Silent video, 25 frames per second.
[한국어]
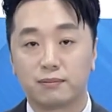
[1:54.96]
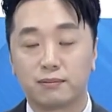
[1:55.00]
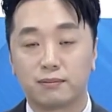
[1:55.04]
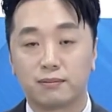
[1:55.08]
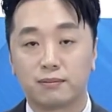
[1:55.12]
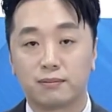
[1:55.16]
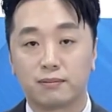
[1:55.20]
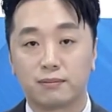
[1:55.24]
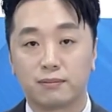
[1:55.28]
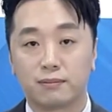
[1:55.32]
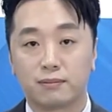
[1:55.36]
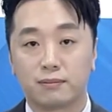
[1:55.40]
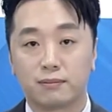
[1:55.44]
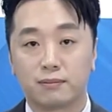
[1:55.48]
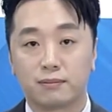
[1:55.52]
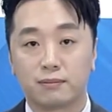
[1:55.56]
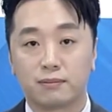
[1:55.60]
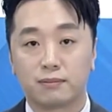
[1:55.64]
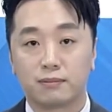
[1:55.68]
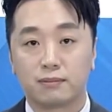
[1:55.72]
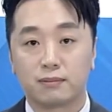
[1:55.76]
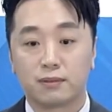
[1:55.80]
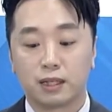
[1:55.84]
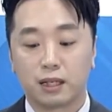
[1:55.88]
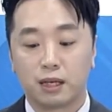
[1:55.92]
아,
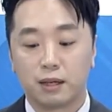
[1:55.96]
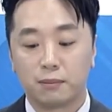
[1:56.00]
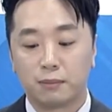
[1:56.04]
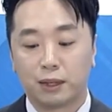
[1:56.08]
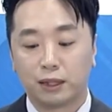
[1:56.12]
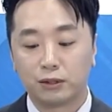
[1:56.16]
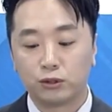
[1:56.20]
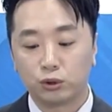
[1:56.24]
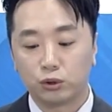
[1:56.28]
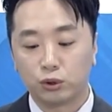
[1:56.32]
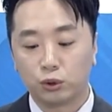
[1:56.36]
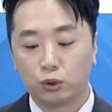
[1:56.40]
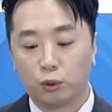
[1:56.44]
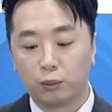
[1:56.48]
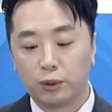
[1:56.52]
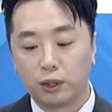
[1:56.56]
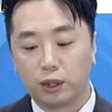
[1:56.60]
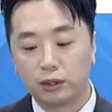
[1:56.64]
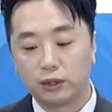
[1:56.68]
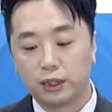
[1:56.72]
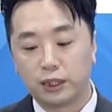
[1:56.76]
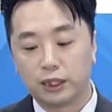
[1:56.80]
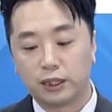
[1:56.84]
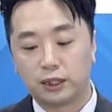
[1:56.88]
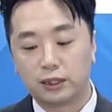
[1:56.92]
네.
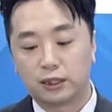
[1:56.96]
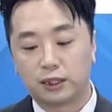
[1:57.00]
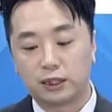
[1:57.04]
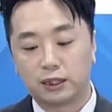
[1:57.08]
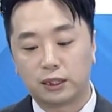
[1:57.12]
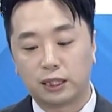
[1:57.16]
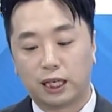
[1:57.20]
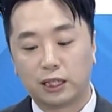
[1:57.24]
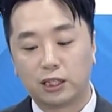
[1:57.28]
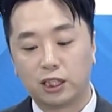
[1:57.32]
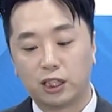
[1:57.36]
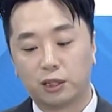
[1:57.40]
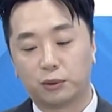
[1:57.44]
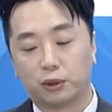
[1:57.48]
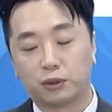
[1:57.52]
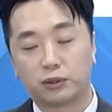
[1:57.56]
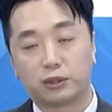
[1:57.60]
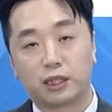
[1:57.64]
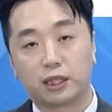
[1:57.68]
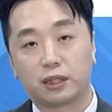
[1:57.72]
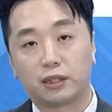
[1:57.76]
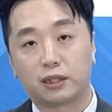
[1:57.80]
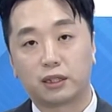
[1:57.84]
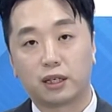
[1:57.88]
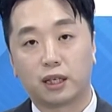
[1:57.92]
16,500원이 지지가 안 되면
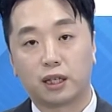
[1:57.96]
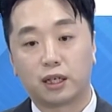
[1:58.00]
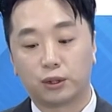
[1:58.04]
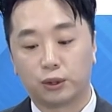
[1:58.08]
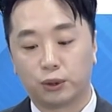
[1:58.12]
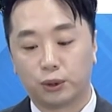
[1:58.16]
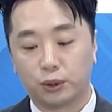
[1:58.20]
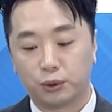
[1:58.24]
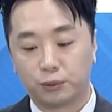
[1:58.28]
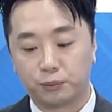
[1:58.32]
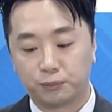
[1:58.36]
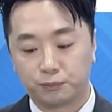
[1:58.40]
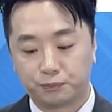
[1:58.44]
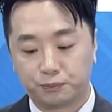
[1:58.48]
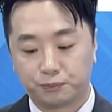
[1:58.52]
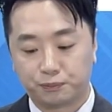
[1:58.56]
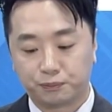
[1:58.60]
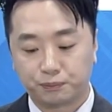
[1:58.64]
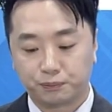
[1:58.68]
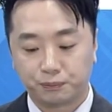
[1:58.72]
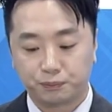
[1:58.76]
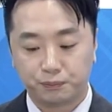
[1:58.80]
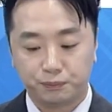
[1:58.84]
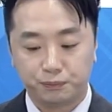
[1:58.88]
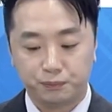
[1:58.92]
어떻게 해야 될까요?
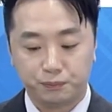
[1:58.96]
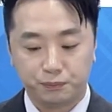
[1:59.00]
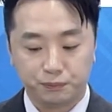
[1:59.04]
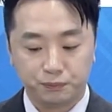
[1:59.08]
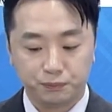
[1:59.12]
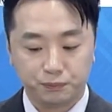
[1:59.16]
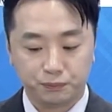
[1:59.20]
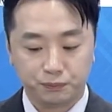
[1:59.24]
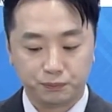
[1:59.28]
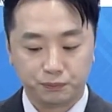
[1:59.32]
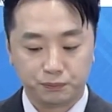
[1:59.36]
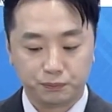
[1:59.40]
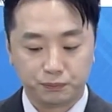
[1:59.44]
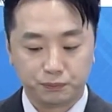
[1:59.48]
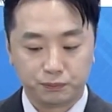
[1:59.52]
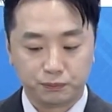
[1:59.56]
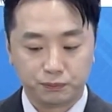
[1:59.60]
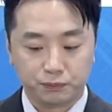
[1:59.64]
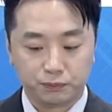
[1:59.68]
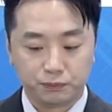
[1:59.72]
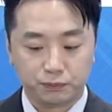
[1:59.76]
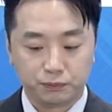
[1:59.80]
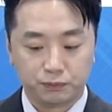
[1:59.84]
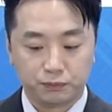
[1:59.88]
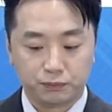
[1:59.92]
예.
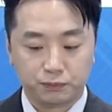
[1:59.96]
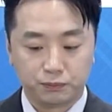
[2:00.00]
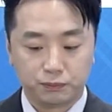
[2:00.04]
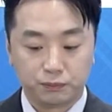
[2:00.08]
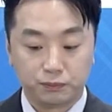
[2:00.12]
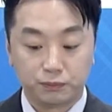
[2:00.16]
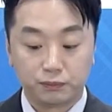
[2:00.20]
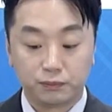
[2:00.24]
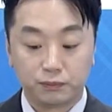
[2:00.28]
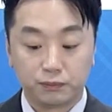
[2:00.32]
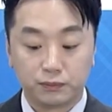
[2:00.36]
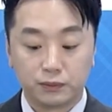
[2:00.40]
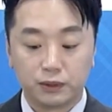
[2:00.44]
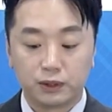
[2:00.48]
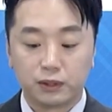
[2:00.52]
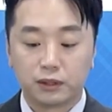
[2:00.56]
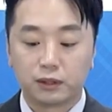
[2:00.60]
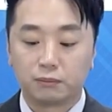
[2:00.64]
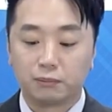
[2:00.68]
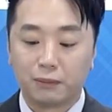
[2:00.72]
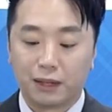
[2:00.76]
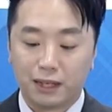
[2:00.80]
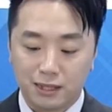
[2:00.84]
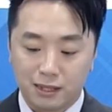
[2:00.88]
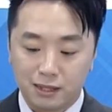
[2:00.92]

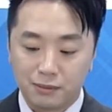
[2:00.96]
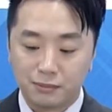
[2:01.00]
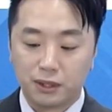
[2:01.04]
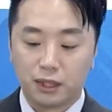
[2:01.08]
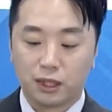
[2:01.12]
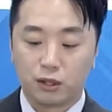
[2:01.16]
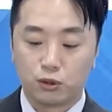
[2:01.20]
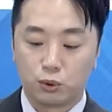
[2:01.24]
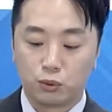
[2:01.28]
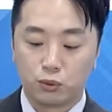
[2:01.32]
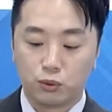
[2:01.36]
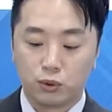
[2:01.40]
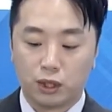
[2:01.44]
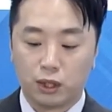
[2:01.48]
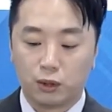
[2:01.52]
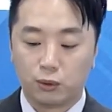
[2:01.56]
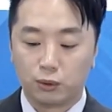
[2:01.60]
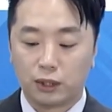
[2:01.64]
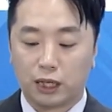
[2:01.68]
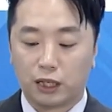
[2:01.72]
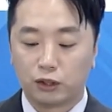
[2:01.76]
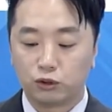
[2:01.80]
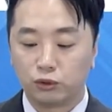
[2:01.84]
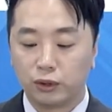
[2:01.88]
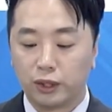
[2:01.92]
손절해야죠. 맞습니다. 손절하고
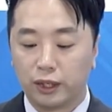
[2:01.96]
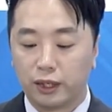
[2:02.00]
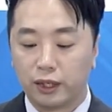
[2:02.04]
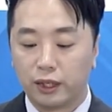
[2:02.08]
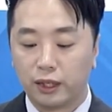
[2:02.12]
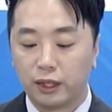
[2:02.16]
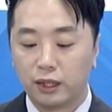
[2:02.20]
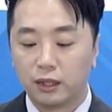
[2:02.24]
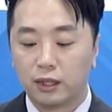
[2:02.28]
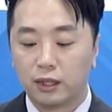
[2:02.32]
나중에